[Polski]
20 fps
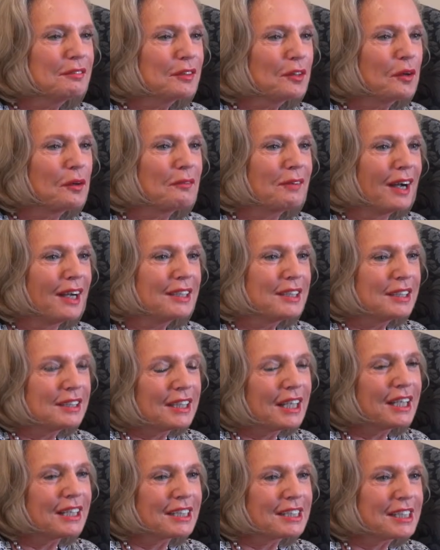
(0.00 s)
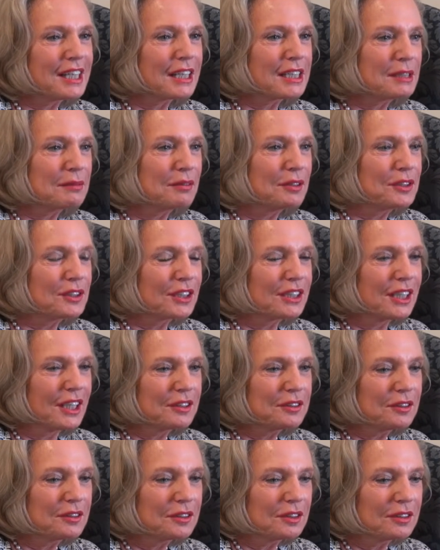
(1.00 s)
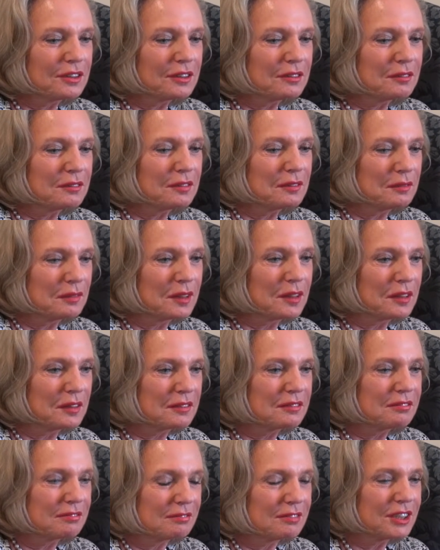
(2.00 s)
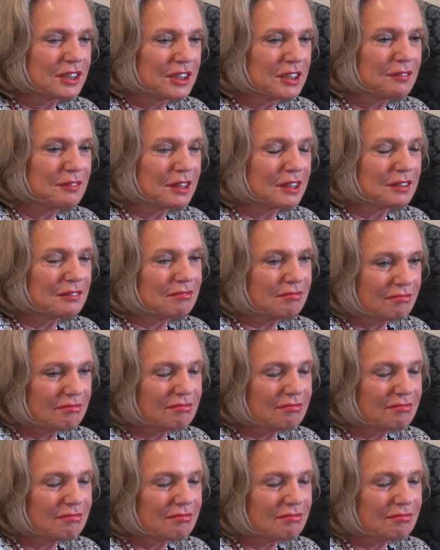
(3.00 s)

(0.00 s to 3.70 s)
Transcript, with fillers: wychowanie teraz, jak spojrzę na to, to było właściwie